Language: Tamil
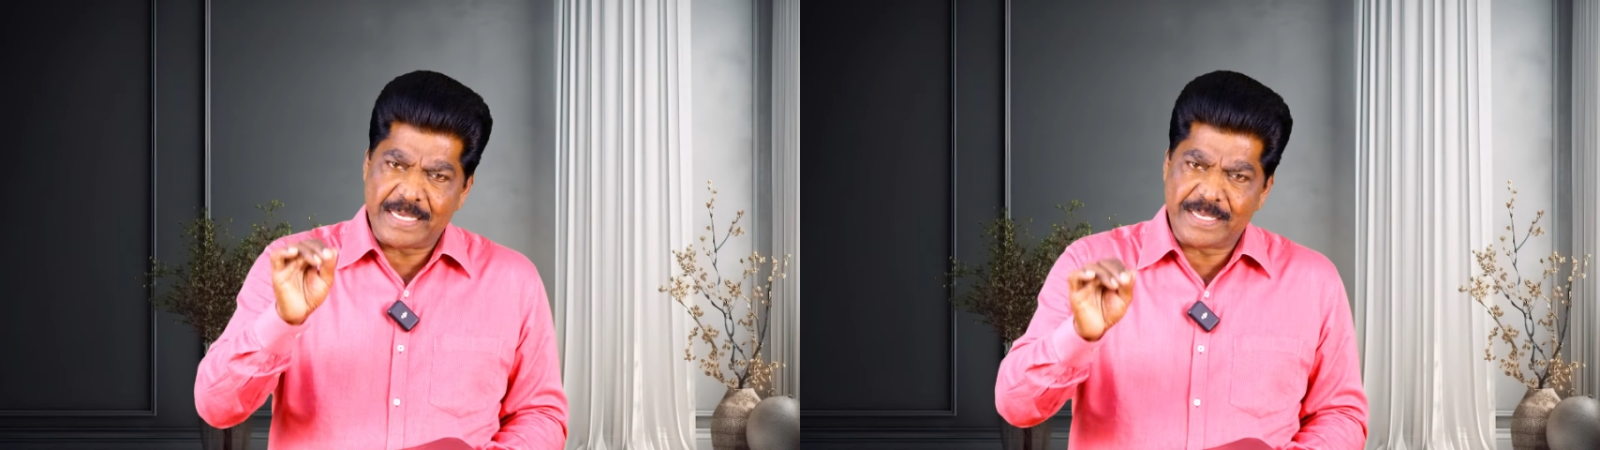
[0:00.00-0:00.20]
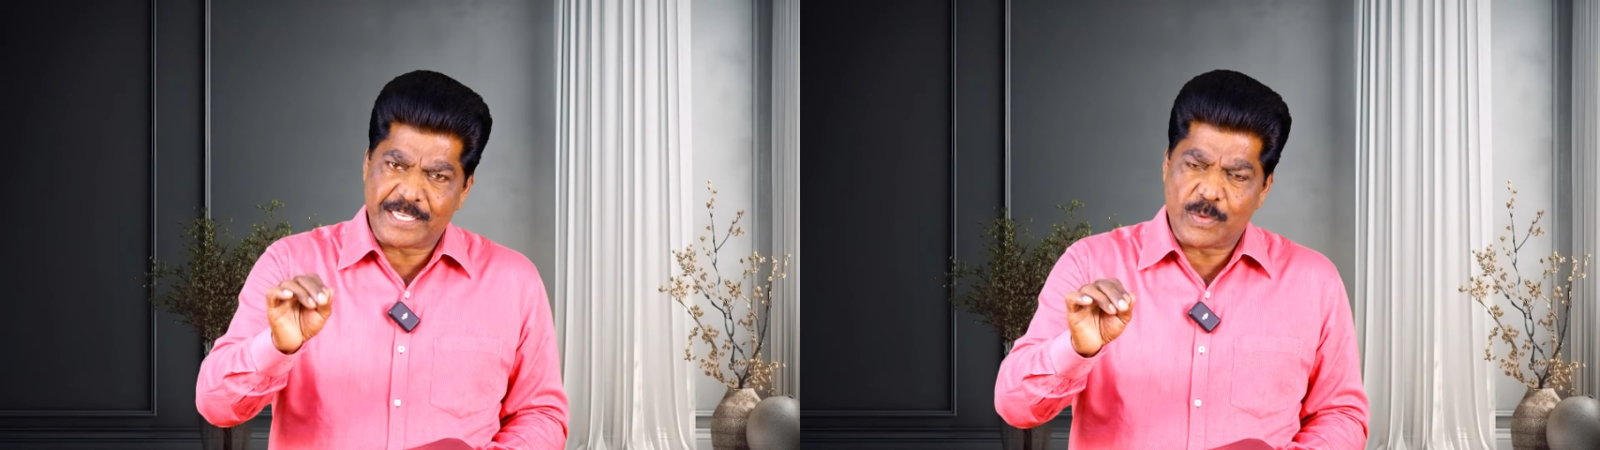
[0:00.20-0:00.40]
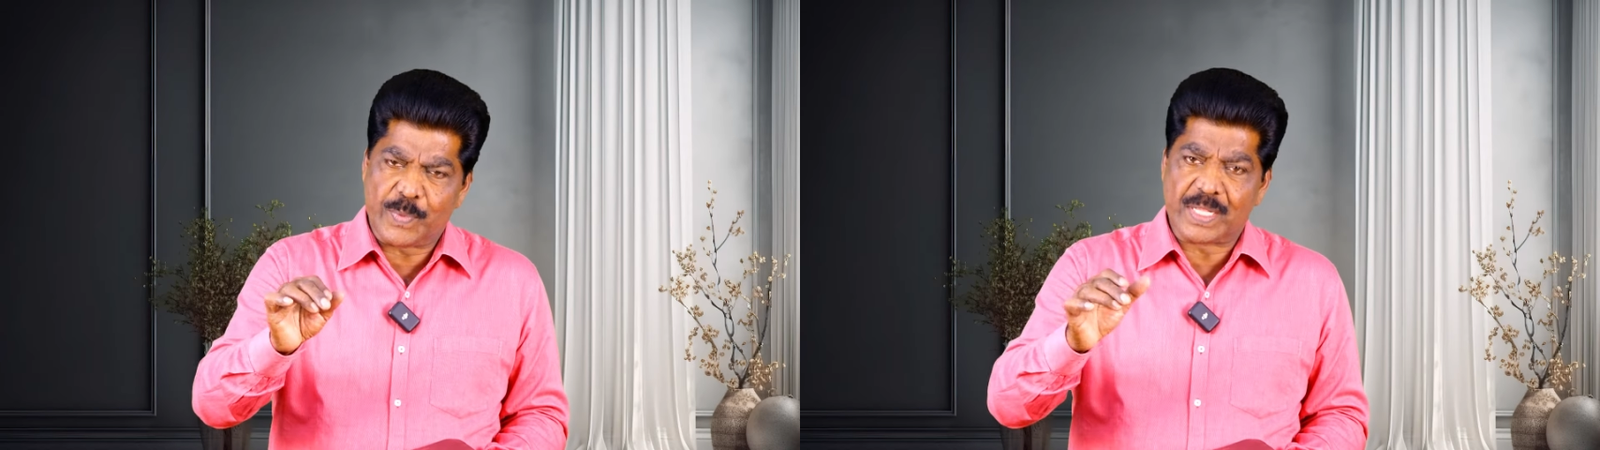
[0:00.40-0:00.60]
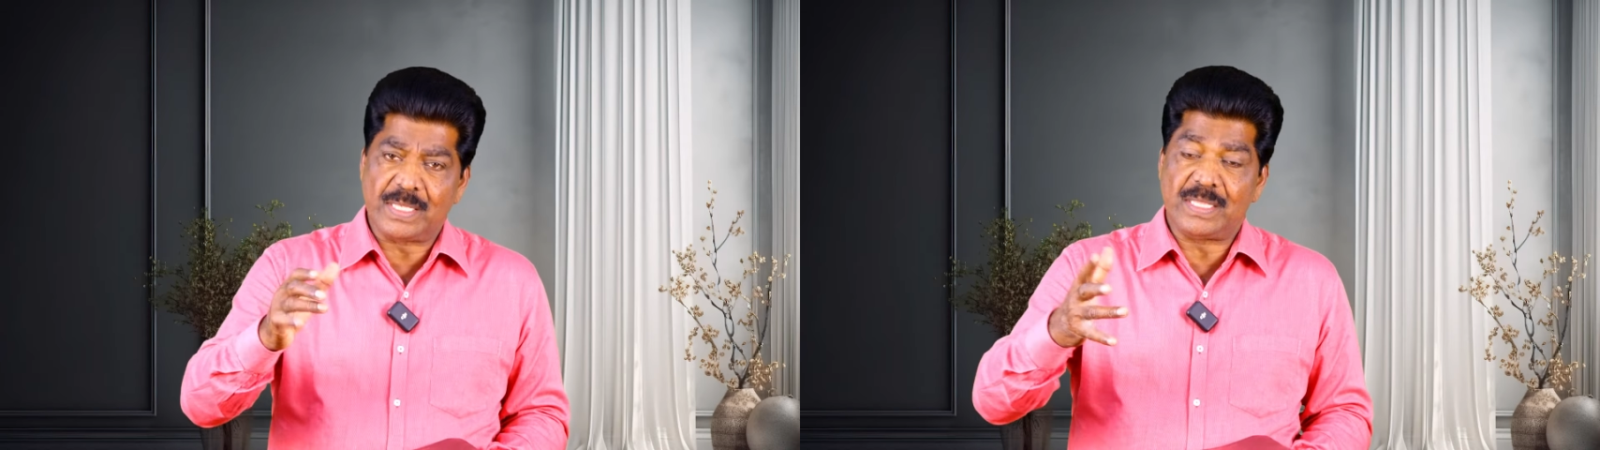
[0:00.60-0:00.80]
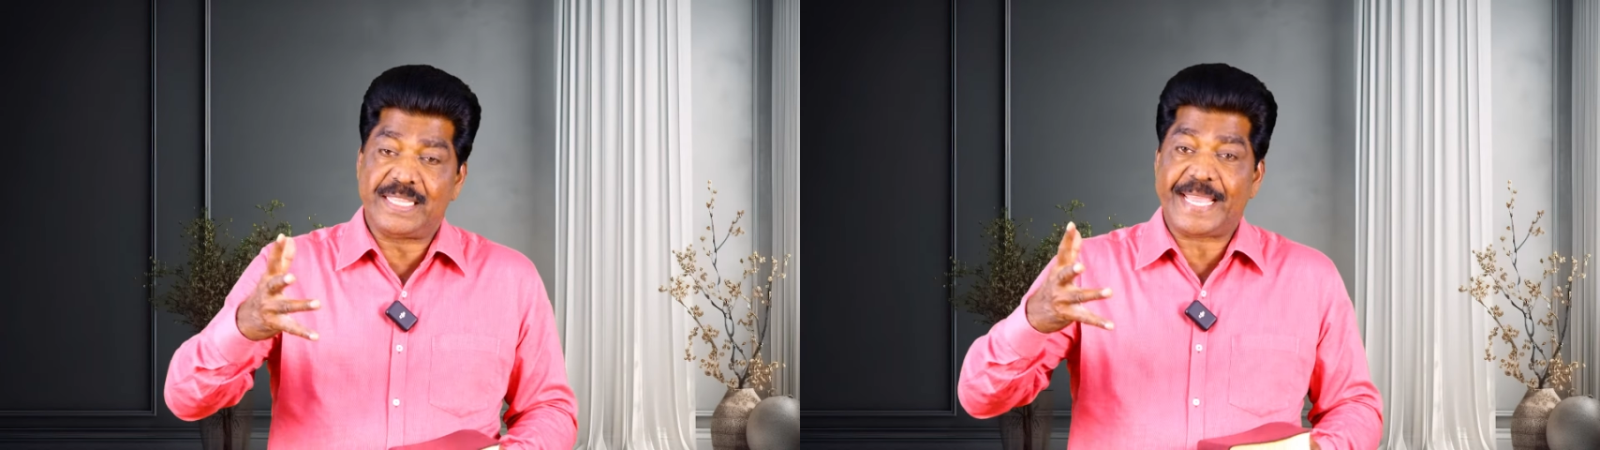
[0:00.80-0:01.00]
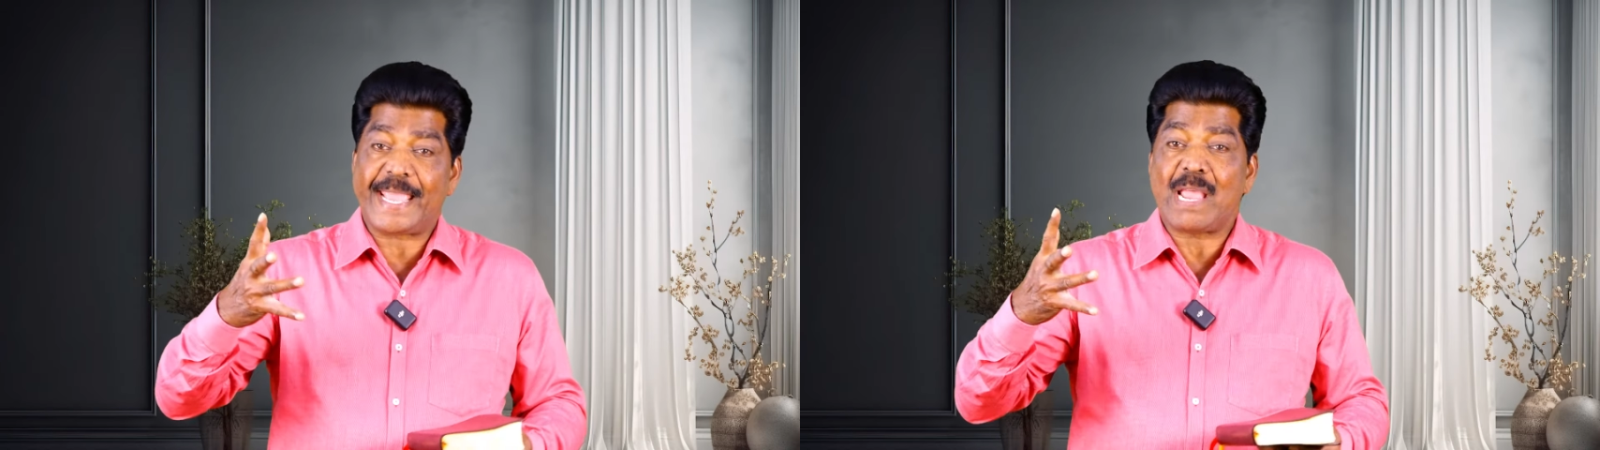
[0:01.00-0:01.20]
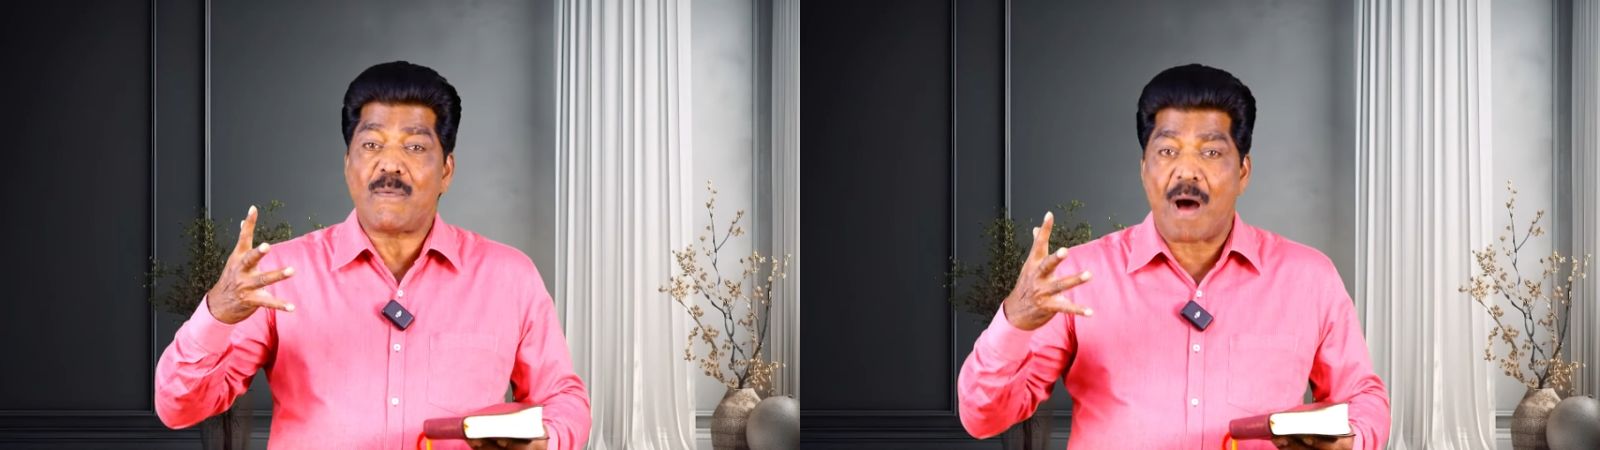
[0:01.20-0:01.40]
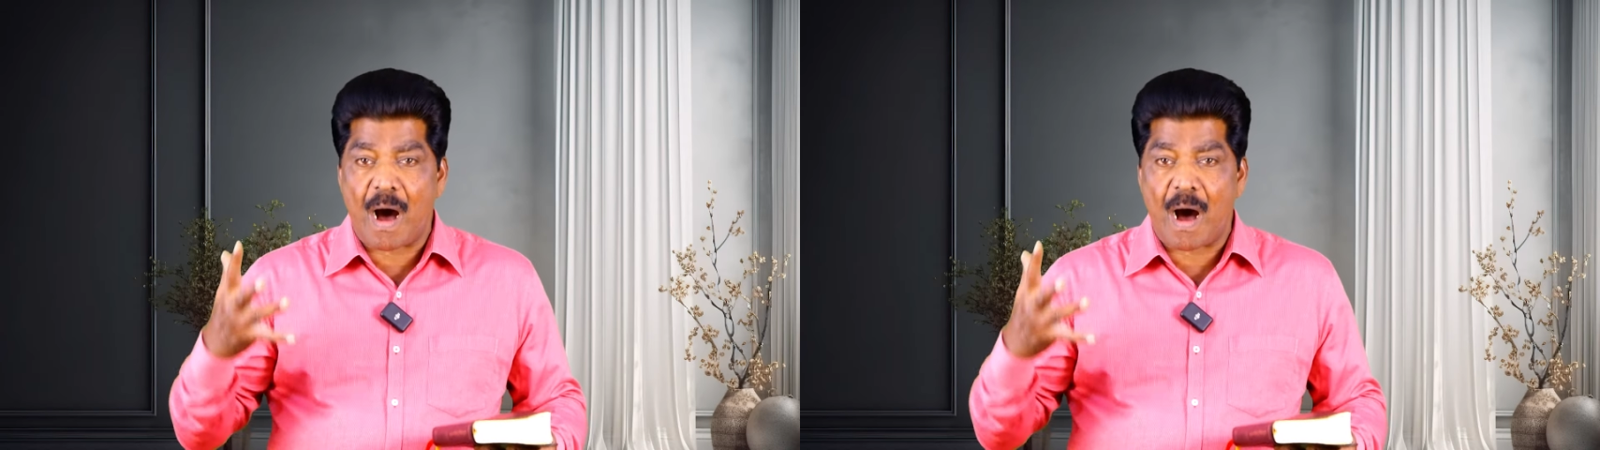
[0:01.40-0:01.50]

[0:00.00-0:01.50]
ஐக்கியம் வருது தேவ